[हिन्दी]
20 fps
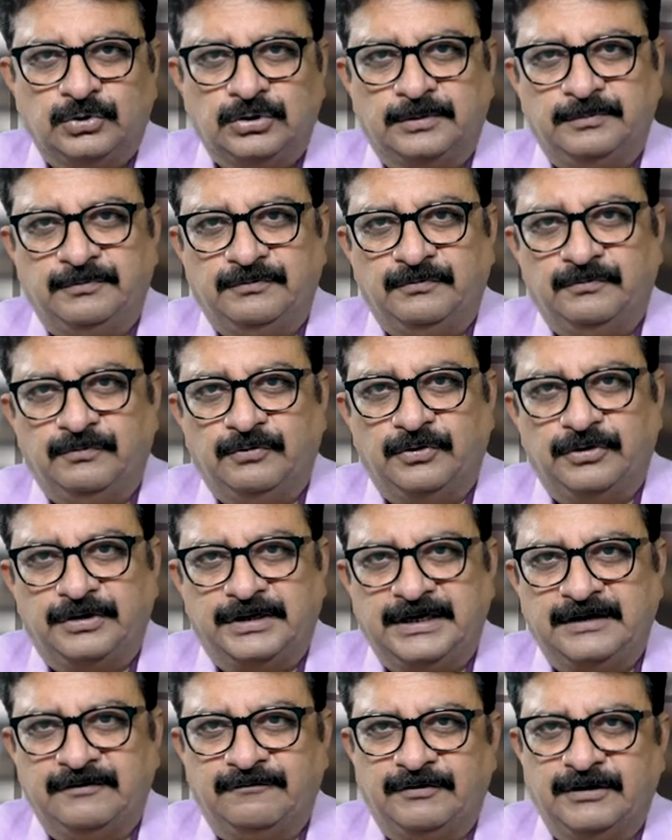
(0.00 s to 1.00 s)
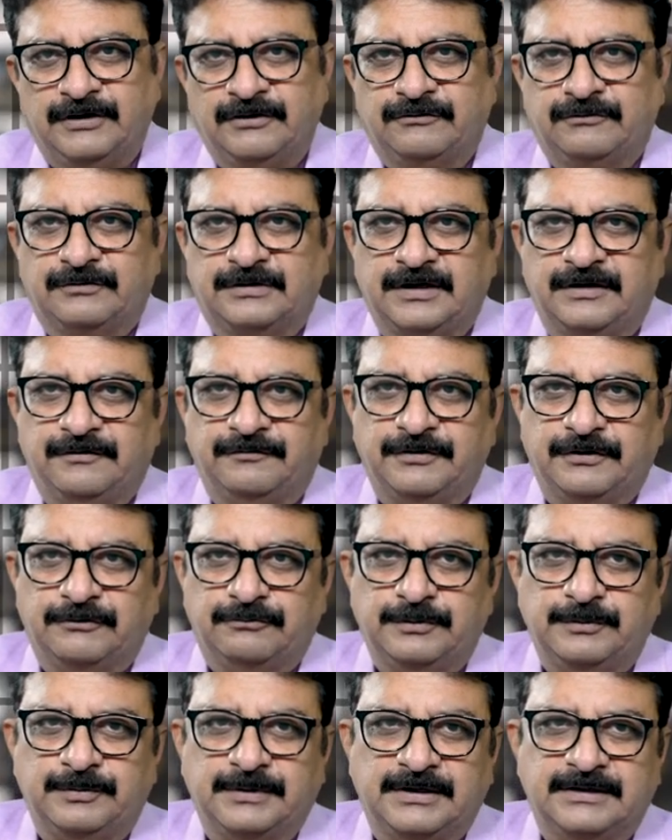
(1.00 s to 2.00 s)
तो वो रिंग फ्लैश का
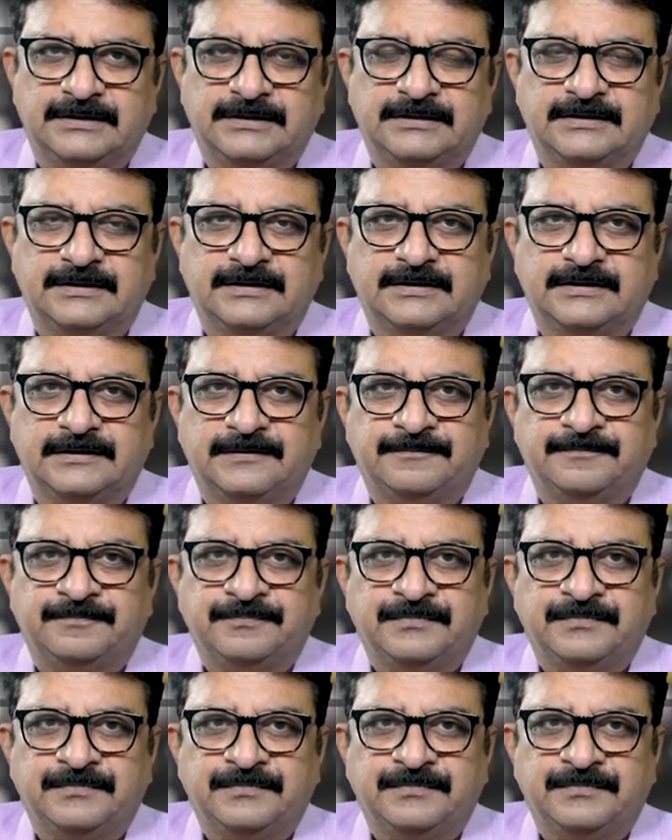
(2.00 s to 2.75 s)
इफेक्ट्स भी बना देता है